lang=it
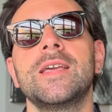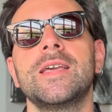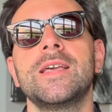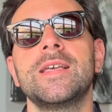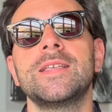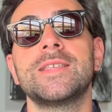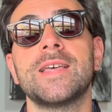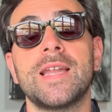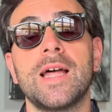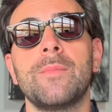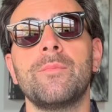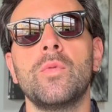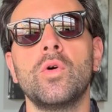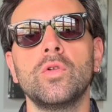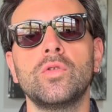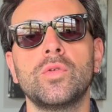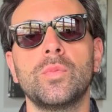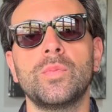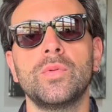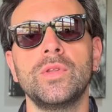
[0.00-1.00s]
sarà
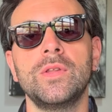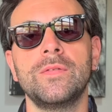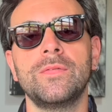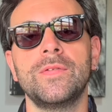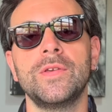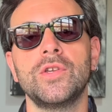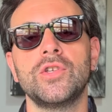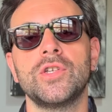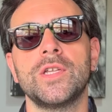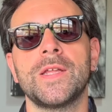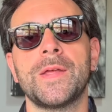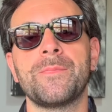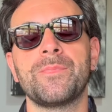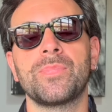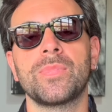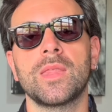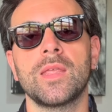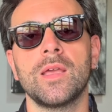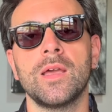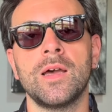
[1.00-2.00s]
molto più difficile
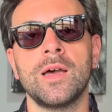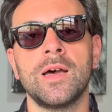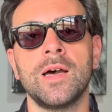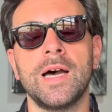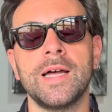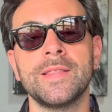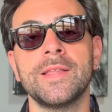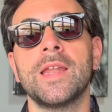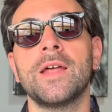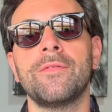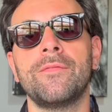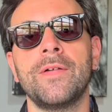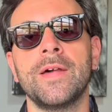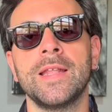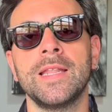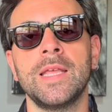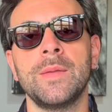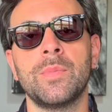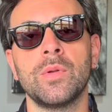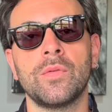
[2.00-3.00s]
eh, andare a
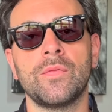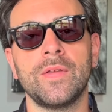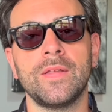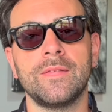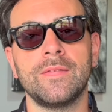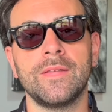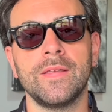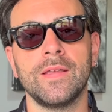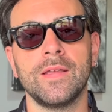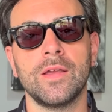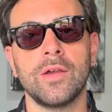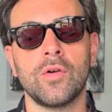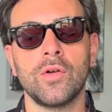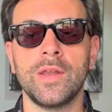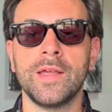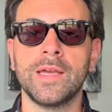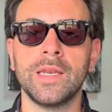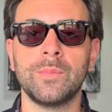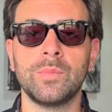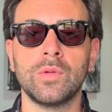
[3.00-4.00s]
fare dei profitti con
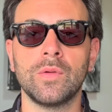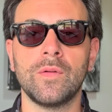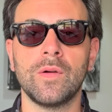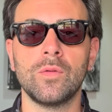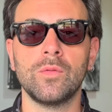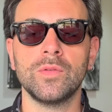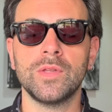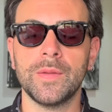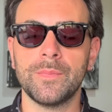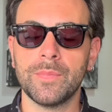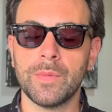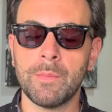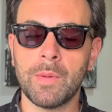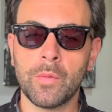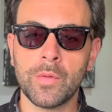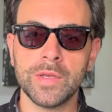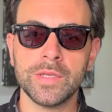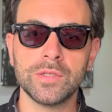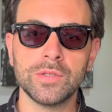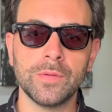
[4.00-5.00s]
le criptovalute. Ma
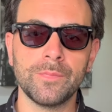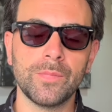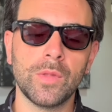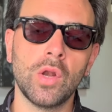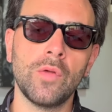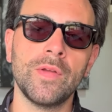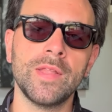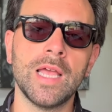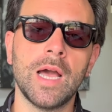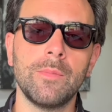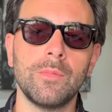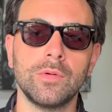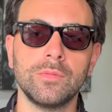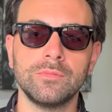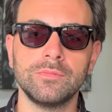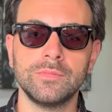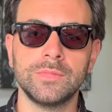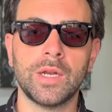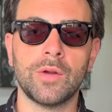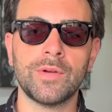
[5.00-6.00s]
questo lo vediamo
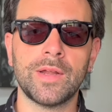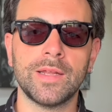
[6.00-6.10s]
tra un